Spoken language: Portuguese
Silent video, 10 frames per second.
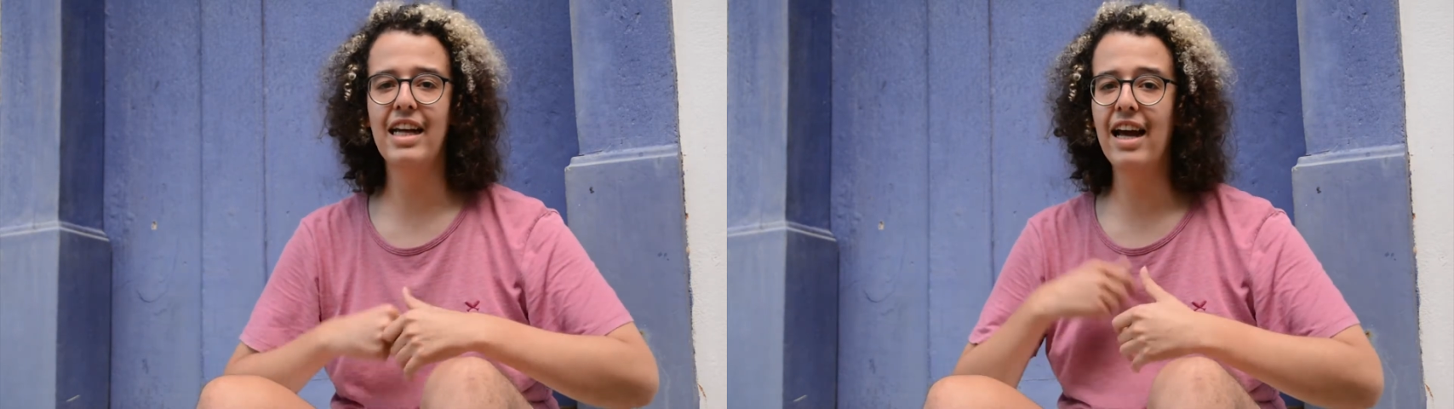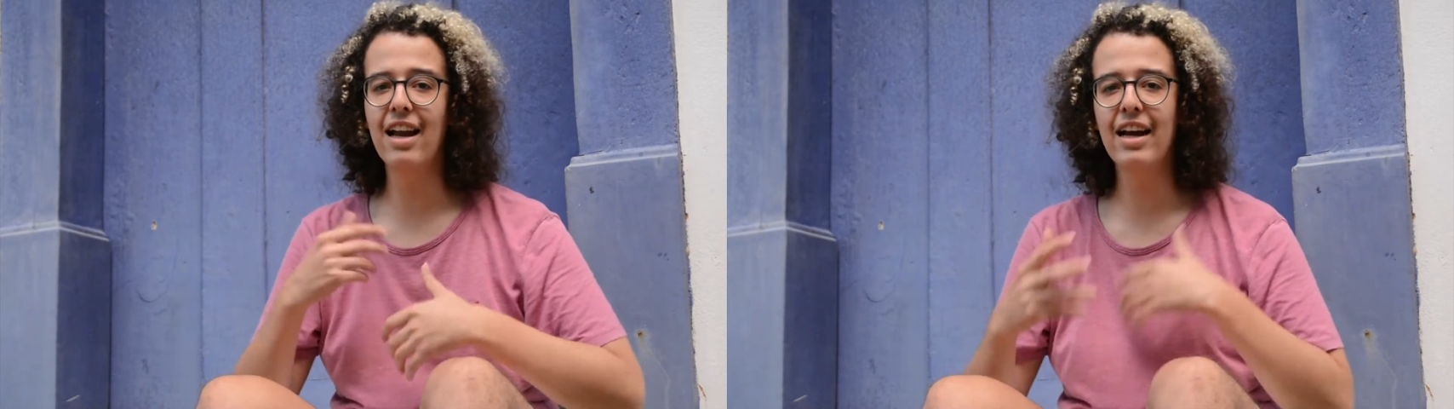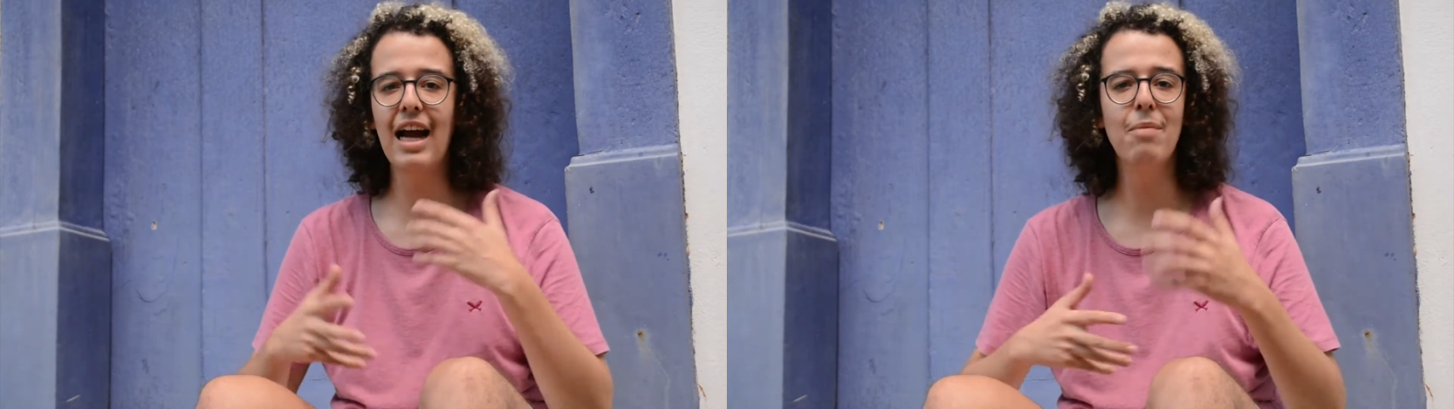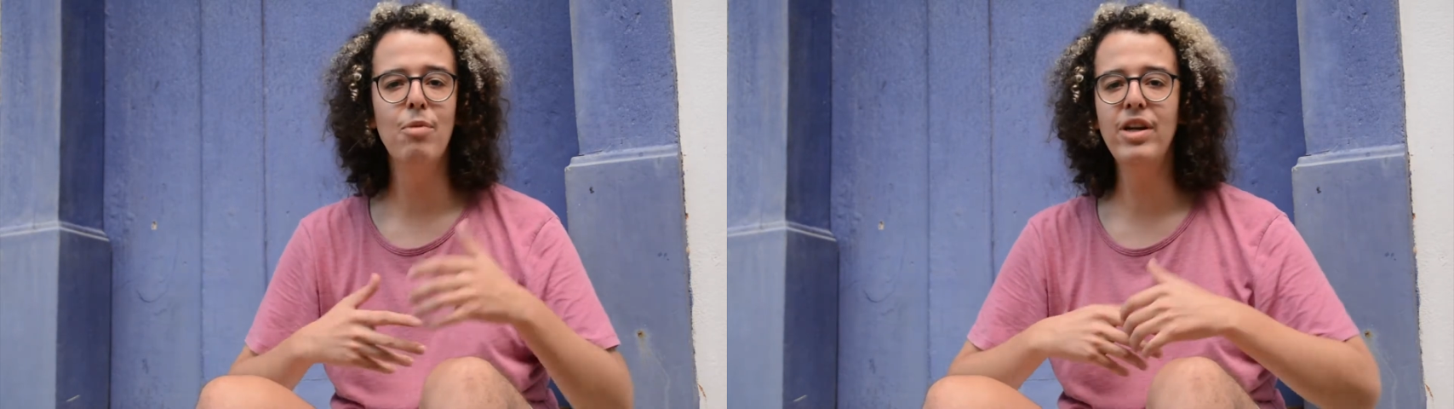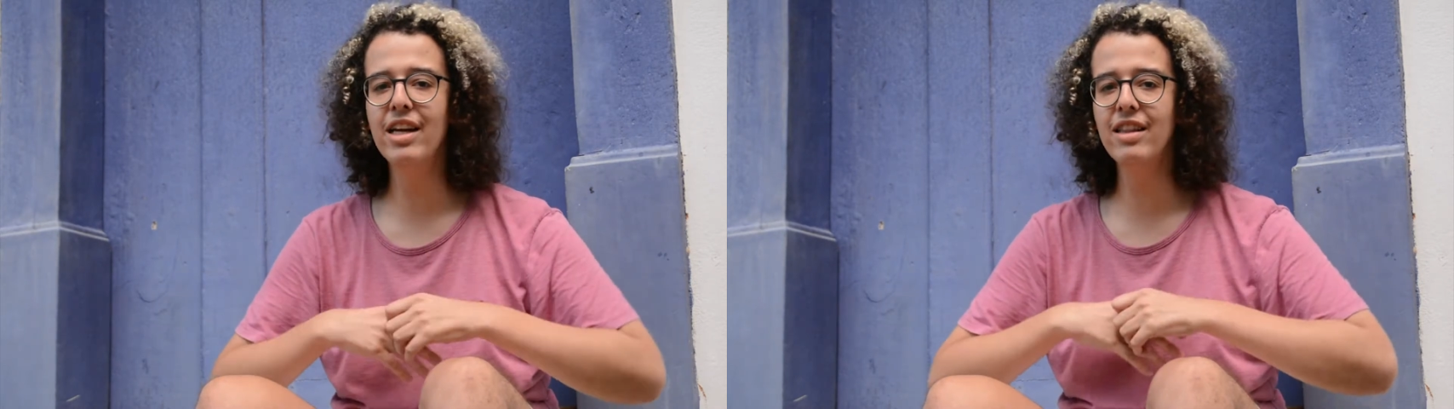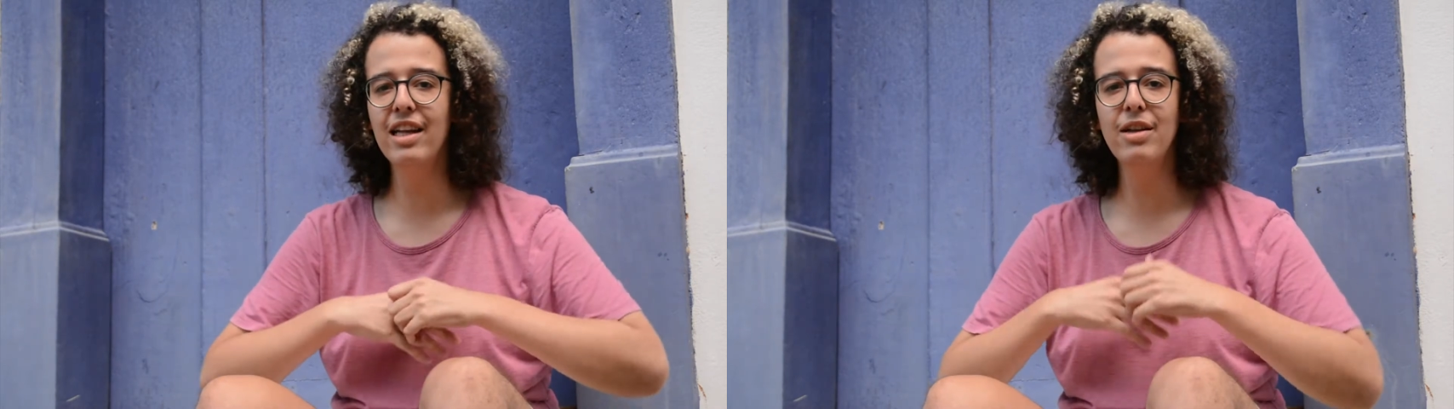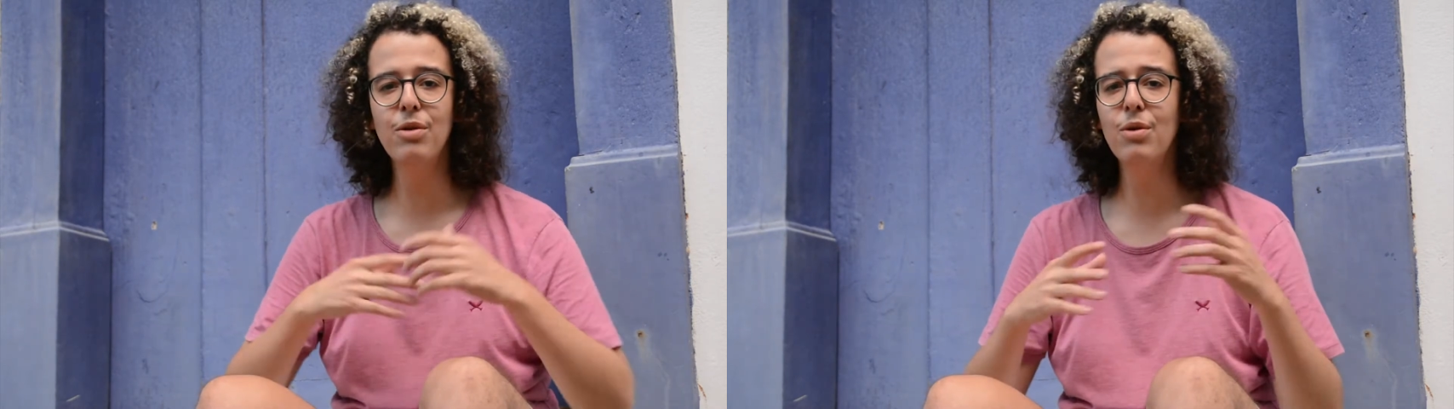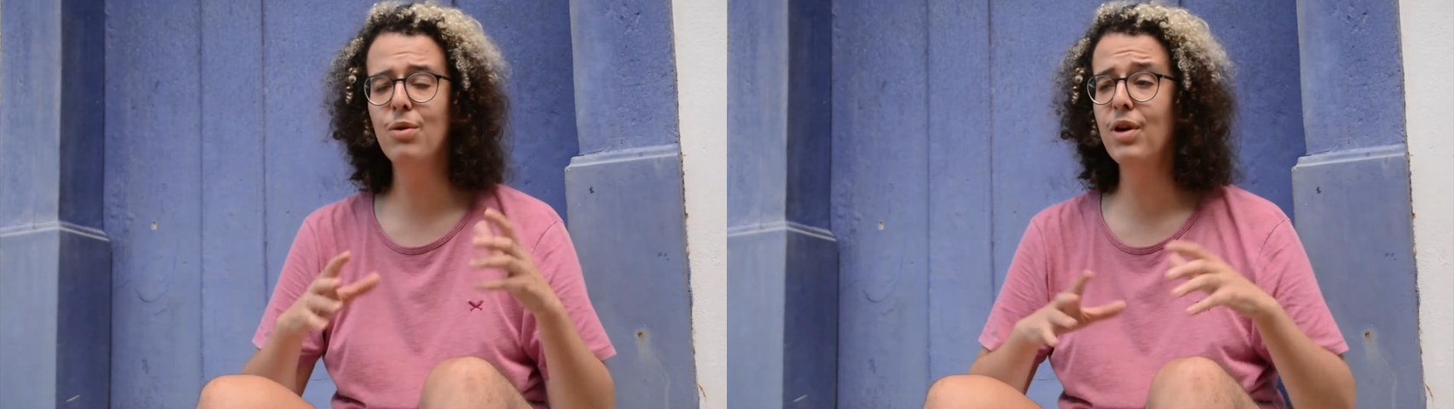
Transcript: ela acaba orientando o